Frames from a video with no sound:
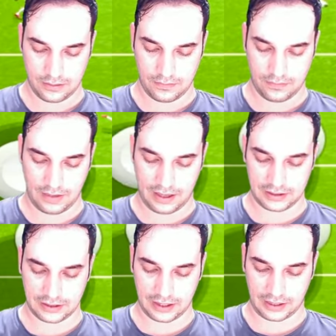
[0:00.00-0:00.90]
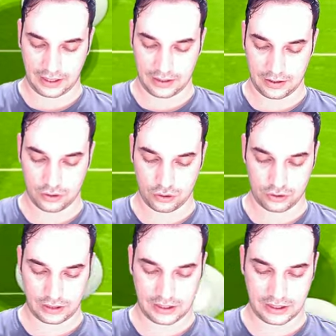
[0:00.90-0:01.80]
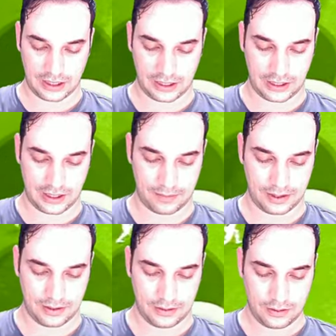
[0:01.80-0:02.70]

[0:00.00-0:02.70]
Verdi tekrar. Şuradan içeriye girer mi?